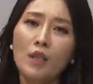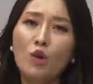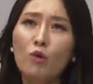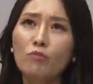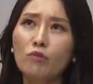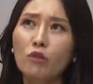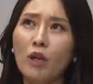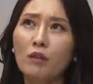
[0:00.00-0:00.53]

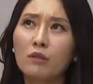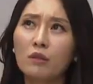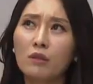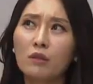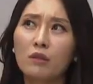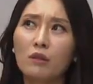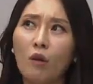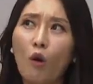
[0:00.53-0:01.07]
이런
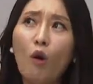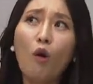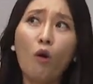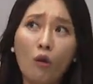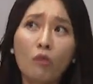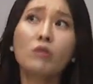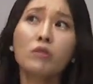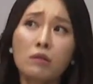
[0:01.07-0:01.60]
문화를
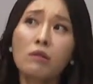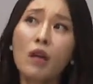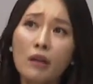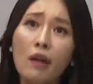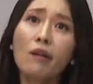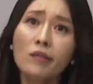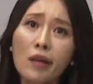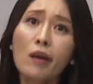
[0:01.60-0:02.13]
그
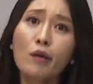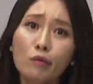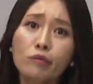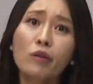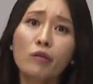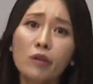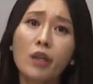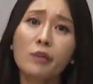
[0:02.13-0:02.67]
해당 사회
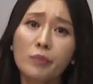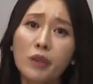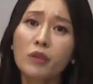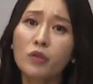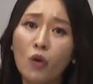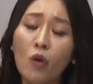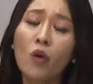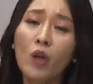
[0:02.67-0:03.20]
구성원의
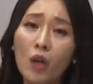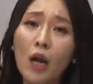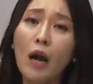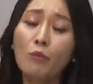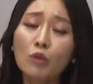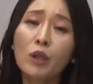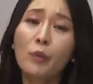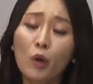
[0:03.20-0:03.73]
입장에서
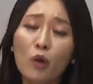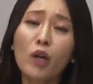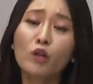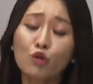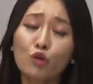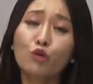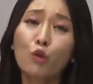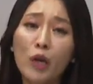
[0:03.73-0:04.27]
가문의
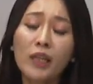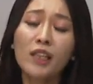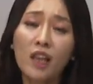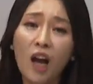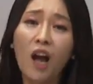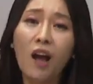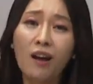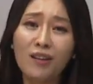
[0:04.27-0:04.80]
명예가
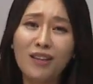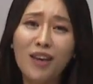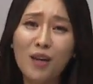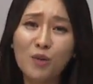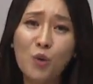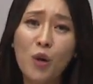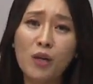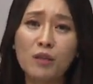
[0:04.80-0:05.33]
중요하니까
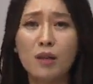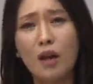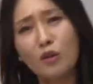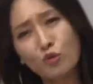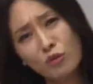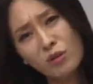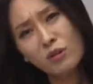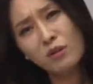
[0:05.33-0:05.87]
이해해줘야지
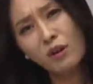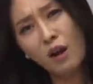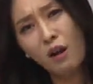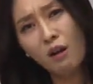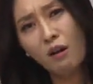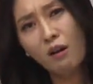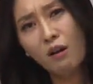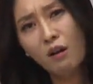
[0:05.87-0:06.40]
할 수
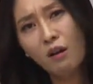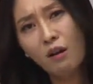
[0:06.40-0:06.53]
있을까?